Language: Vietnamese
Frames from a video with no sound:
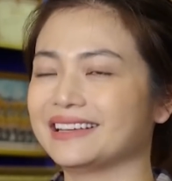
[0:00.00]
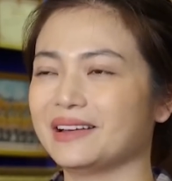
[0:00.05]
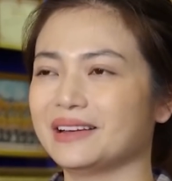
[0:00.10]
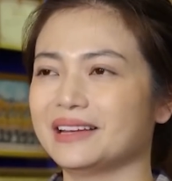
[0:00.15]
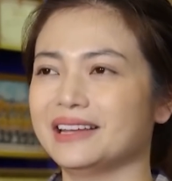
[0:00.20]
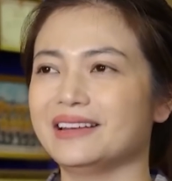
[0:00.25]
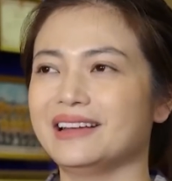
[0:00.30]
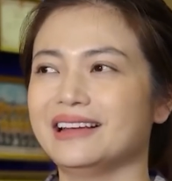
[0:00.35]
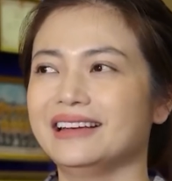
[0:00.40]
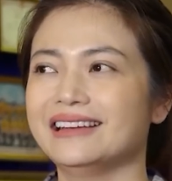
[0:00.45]

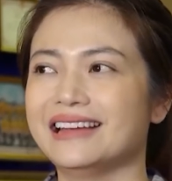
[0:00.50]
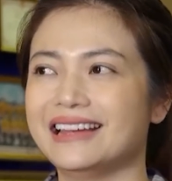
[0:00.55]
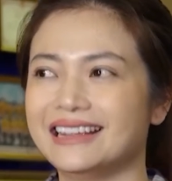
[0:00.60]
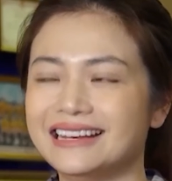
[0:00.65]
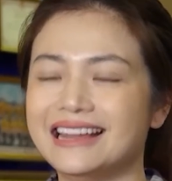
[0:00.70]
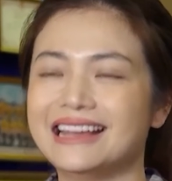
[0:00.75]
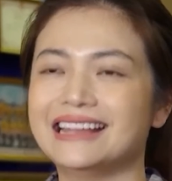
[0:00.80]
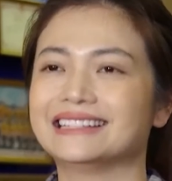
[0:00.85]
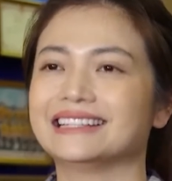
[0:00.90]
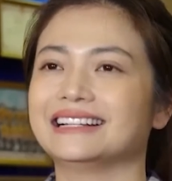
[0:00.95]
thì cái anh đấy
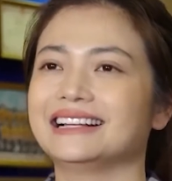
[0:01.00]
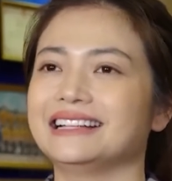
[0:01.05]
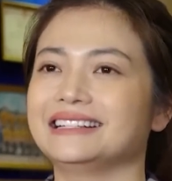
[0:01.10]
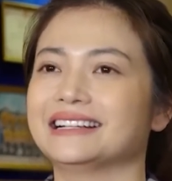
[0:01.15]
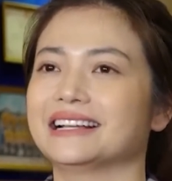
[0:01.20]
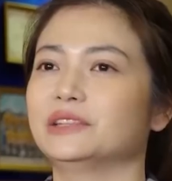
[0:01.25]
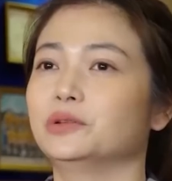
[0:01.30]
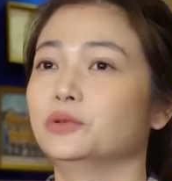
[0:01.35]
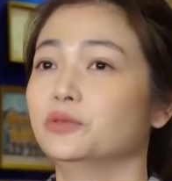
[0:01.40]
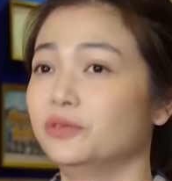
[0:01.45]
đấy đấy
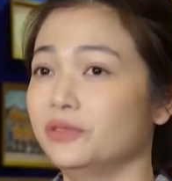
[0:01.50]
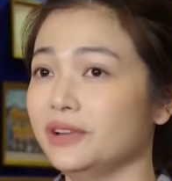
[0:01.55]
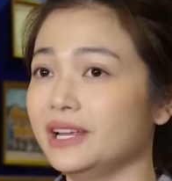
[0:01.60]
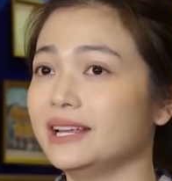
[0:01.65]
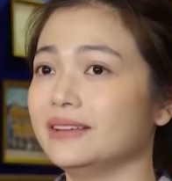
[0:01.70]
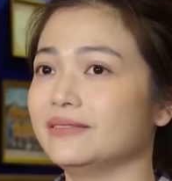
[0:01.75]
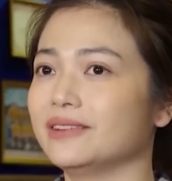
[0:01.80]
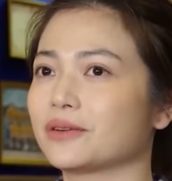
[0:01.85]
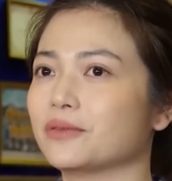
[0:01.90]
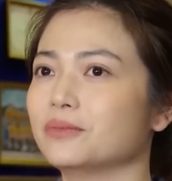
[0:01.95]
chính là những cái thú
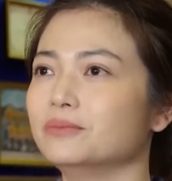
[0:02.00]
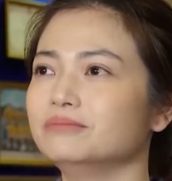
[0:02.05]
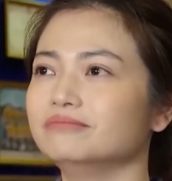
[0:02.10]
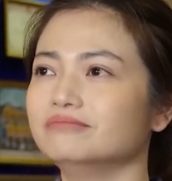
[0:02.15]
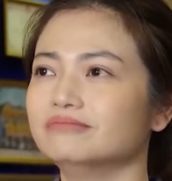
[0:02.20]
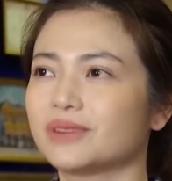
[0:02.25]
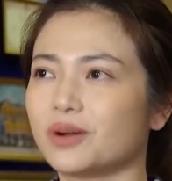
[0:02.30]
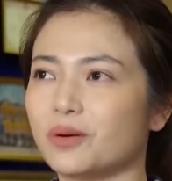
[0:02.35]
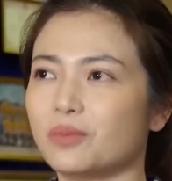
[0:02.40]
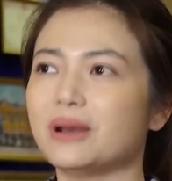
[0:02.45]
vị và
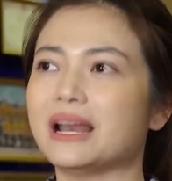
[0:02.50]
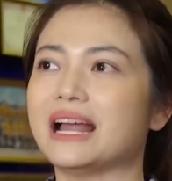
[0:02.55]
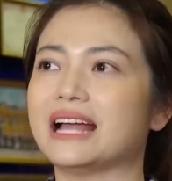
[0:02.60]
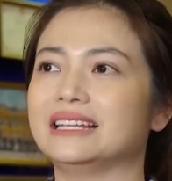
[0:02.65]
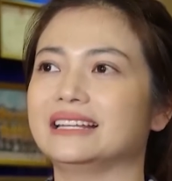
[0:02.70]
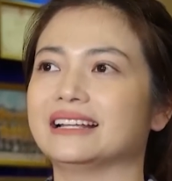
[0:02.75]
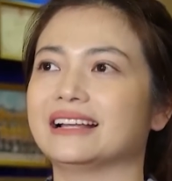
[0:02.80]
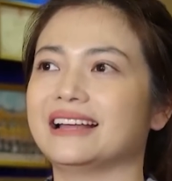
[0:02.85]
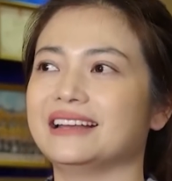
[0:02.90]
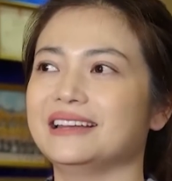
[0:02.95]
cũng cũng
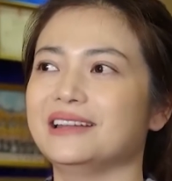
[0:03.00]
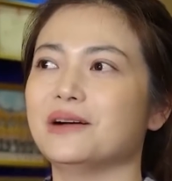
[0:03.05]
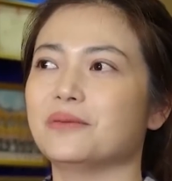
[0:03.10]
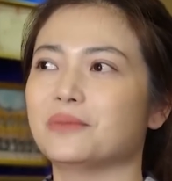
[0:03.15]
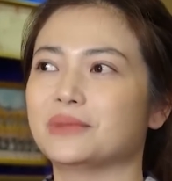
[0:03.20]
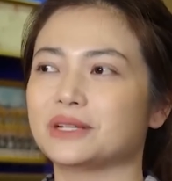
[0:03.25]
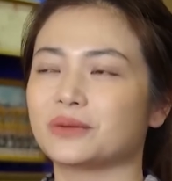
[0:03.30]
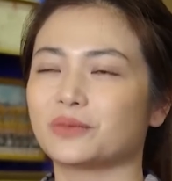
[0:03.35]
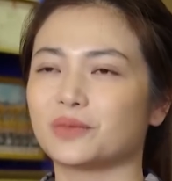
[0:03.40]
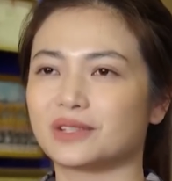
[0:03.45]
là những cái
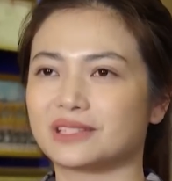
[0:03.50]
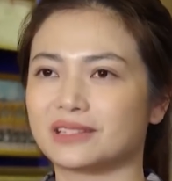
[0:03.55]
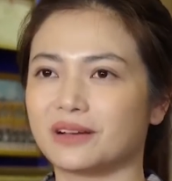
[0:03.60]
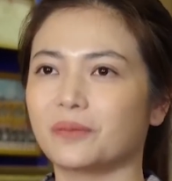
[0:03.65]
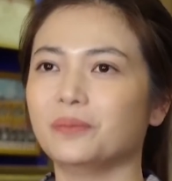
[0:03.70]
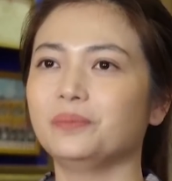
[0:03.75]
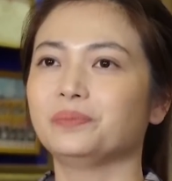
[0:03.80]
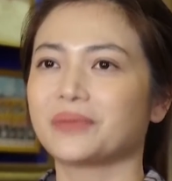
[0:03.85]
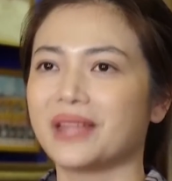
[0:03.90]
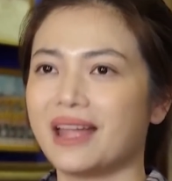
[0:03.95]
điều mà trong
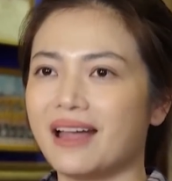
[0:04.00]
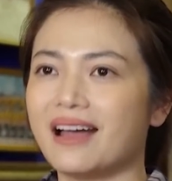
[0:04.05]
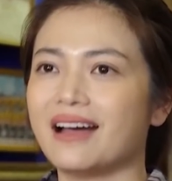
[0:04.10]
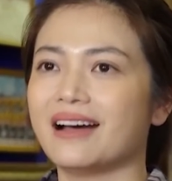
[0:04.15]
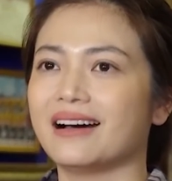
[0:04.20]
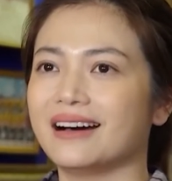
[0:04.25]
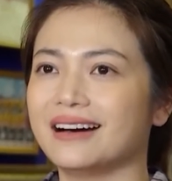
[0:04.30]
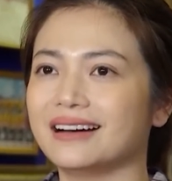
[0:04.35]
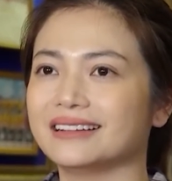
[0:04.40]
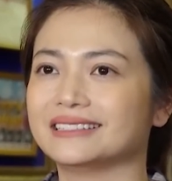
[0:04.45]
cuộc sống
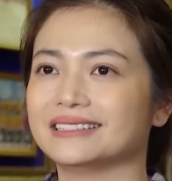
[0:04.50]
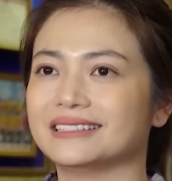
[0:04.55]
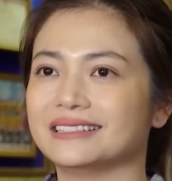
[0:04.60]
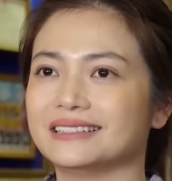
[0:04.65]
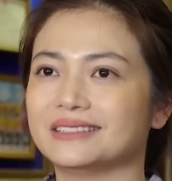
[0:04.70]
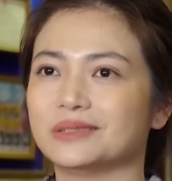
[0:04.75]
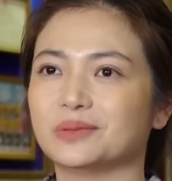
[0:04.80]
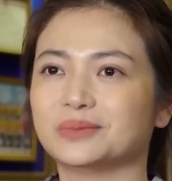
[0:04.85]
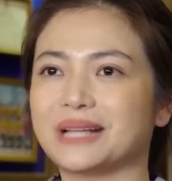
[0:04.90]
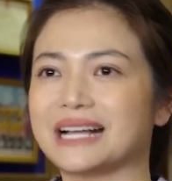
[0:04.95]
uh,
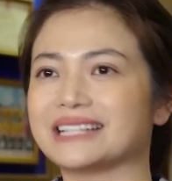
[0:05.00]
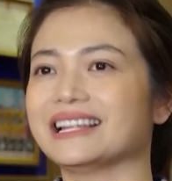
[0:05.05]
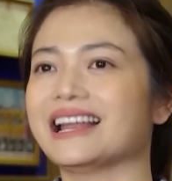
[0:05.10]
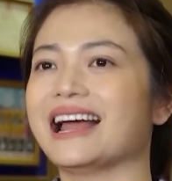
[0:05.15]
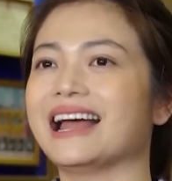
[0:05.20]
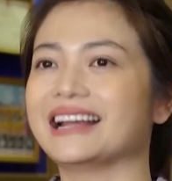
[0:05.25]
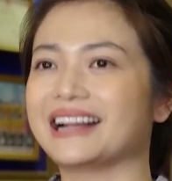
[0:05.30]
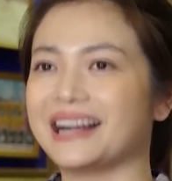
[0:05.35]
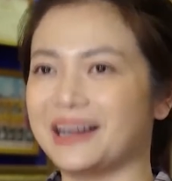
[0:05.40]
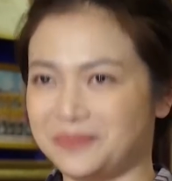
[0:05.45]
chúng
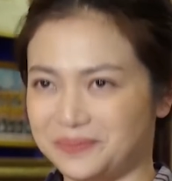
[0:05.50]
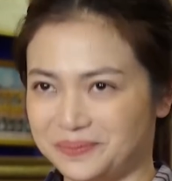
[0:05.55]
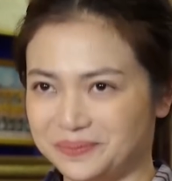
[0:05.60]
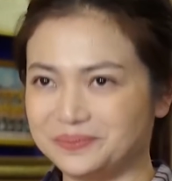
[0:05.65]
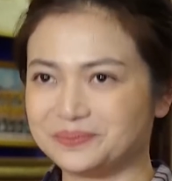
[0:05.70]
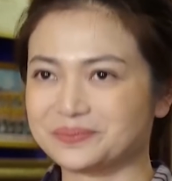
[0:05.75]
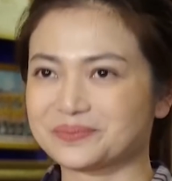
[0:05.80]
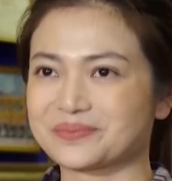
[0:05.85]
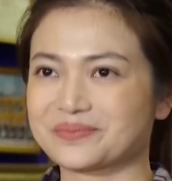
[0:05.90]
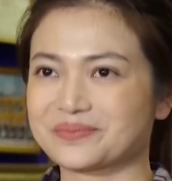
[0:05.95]
ta rất hay gặp